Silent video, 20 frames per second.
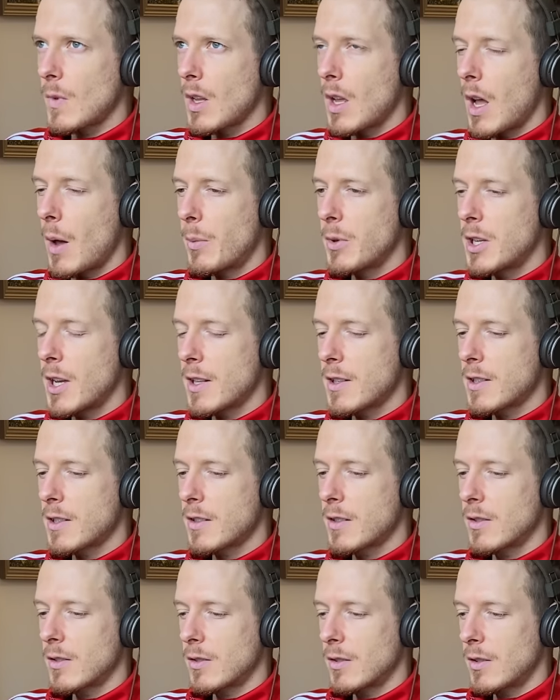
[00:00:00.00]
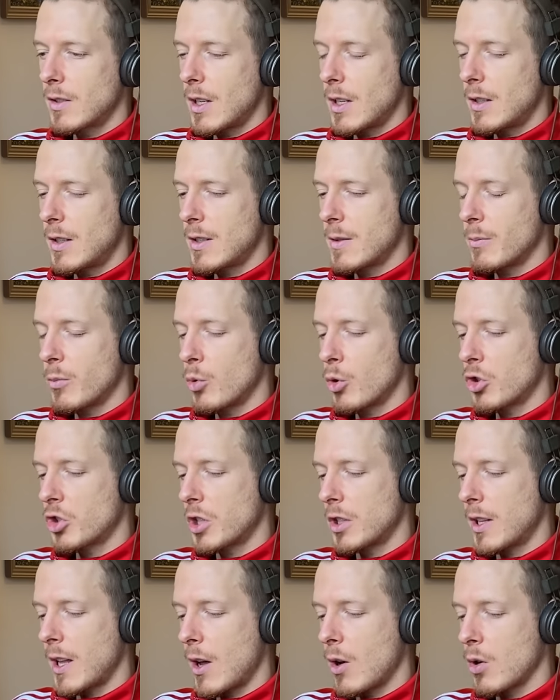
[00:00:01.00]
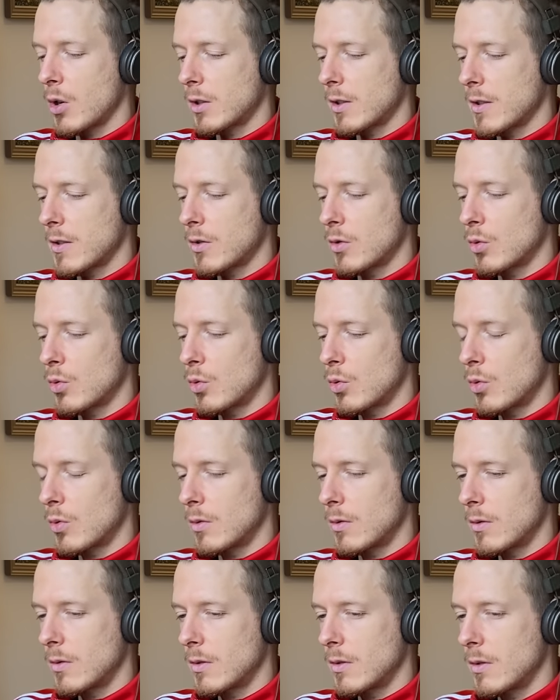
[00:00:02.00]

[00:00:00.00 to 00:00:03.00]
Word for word: Aber jetzt in diesem Buch steht auch, dass du